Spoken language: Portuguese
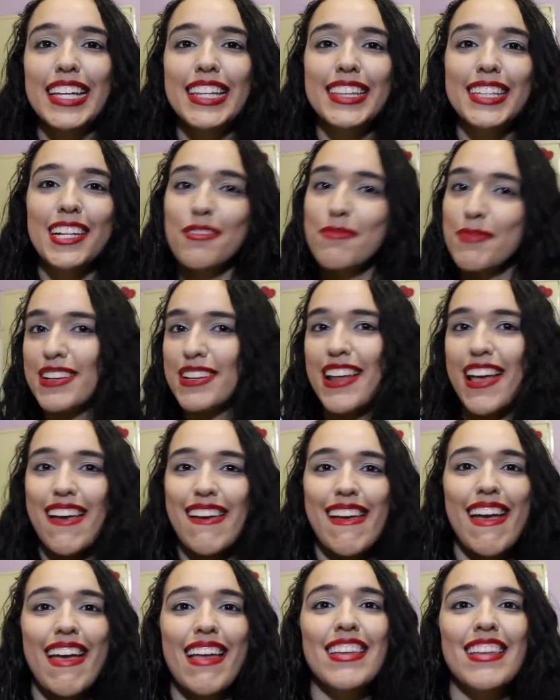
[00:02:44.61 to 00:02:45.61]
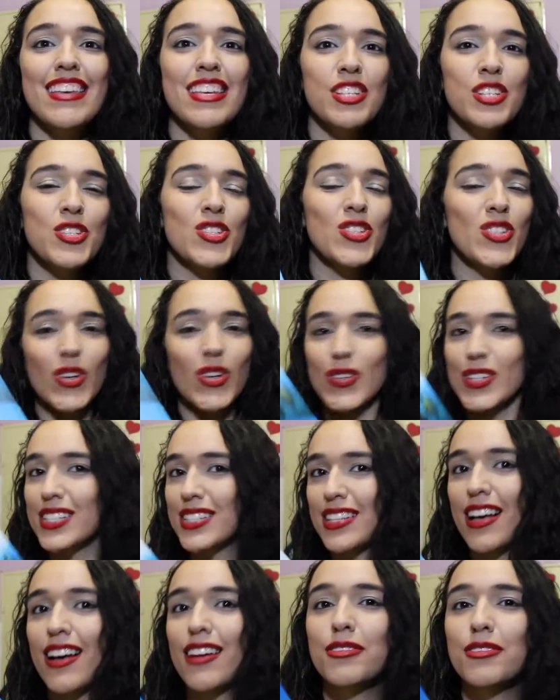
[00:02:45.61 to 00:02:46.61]
e terminei ele
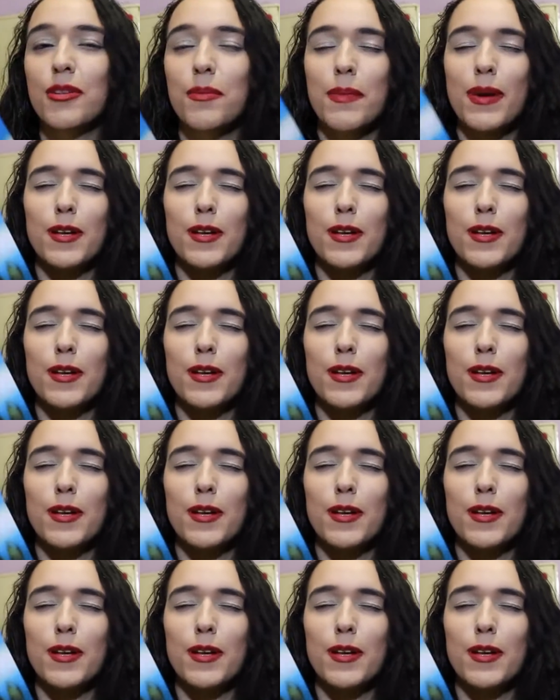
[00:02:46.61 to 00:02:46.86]
soluçando,